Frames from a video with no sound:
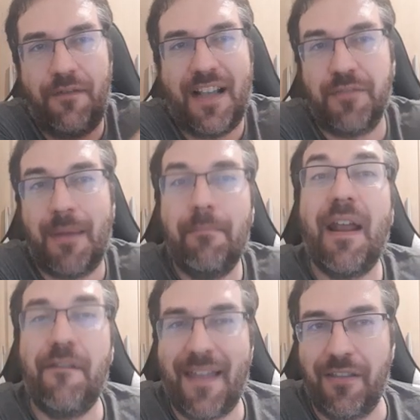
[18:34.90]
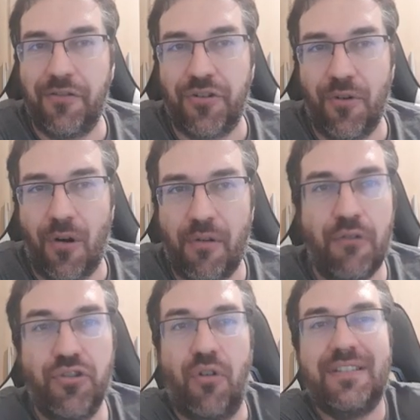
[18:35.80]
faz uma pré-venda do jogo e o
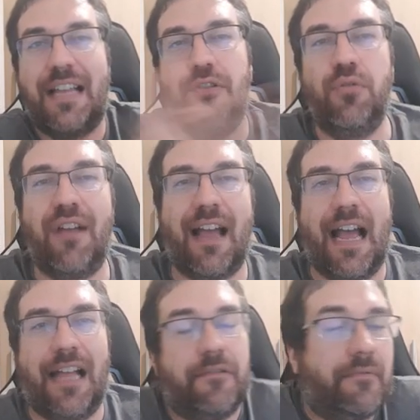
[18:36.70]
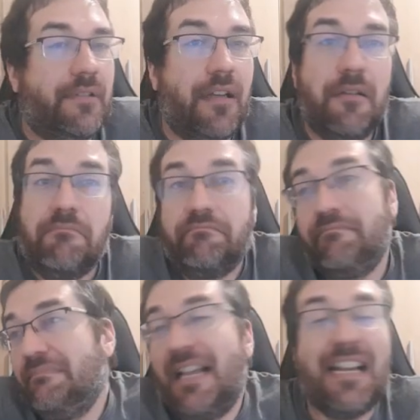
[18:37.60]
jogo sai todo cagado.
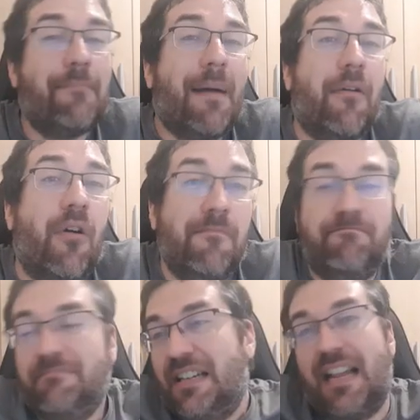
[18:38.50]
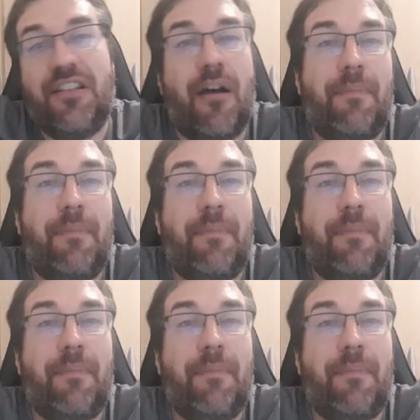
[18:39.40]
Você já pagou, você já deu a